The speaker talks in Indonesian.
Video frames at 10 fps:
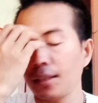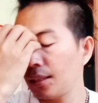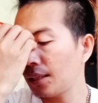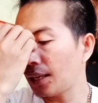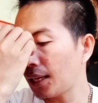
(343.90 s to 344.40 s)

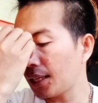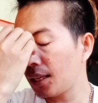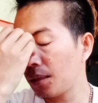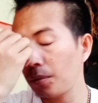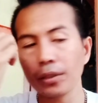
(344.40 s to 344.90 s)
langkah
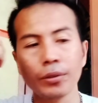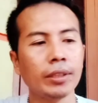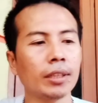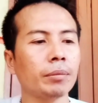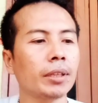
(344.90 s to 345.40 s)

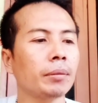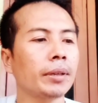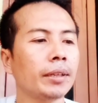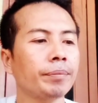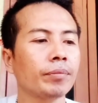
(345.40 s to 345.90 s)
berikutnya
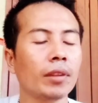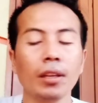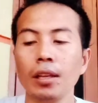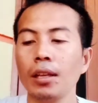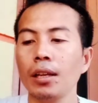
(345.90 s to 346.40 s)
teman-teman.
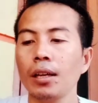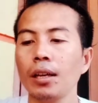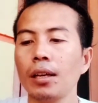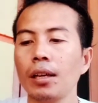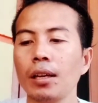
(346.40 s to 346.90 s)

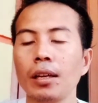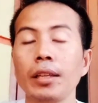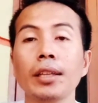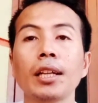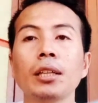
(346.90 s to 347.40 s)
Uh,
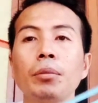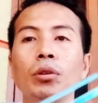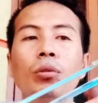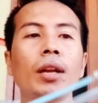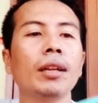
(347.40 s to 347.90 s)
ini kan
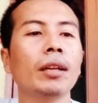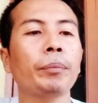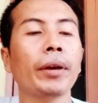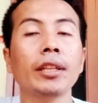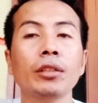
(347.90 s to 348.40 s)
kebetulan
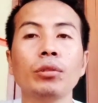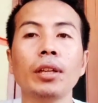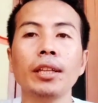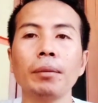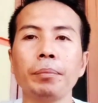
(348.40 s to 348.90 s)
pernya sudah
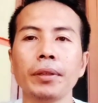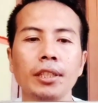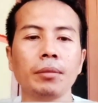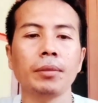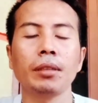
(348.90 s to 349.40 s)
dilepas ya
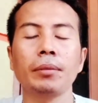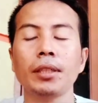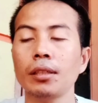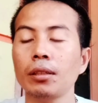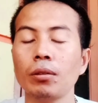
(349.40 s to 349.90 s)
teman-teman.
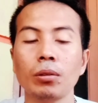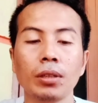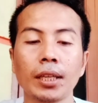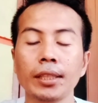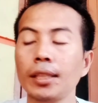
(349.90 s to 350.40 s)

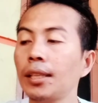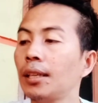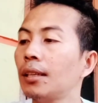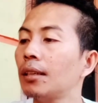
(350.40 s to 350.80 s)
Coronanya ya.